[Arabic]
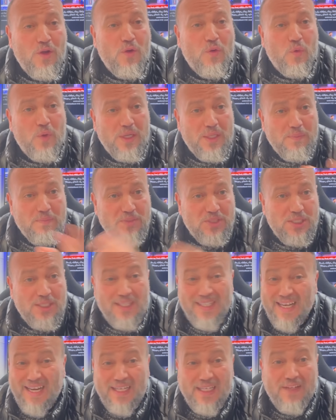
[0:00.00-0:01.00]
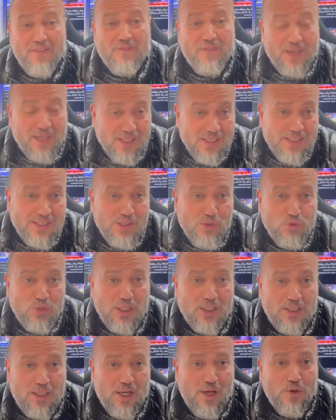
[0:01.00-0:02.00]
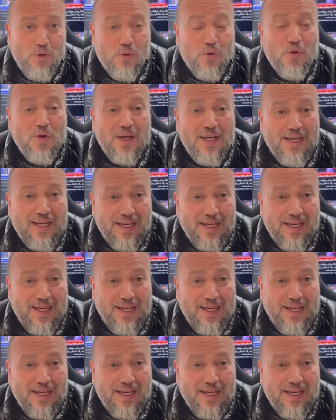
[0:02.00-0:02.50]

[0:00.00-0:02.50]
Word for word: ويمشي يعني فرق الزوجه ديالو